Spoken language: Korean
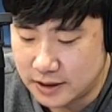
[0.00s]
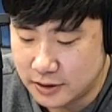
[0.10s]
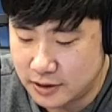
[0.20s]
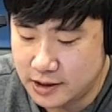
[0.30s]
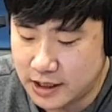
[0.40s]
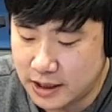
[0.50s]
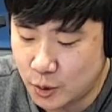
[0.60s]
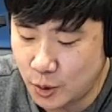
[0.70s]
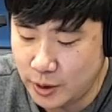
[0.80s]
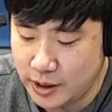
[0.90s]
저는 일단
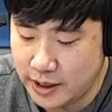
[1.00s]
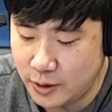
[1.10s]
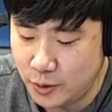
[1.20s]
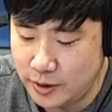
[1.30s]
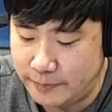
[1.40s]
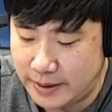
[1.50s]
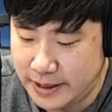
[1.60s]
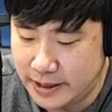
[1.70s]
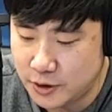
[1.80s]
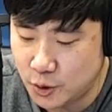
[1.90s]
토요일, 일요일
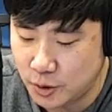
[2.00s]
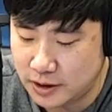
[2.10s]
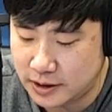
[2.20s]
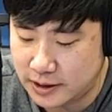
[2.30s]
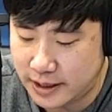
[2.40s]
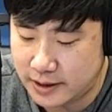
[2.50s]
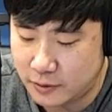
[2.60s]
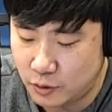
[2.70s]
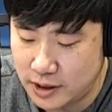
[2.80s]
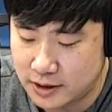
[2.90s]
밤에 쇼트트랙
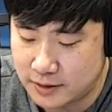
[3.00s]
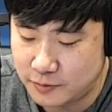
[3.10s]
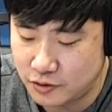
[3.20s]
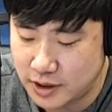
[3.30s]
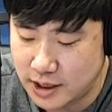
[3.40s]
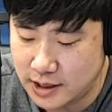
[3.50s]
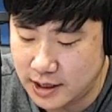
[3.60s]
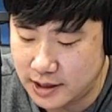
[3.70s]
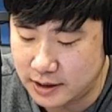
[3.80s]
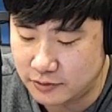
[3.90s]
월드컵 중계를 해야
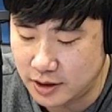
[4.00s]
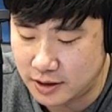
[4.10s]
되고요.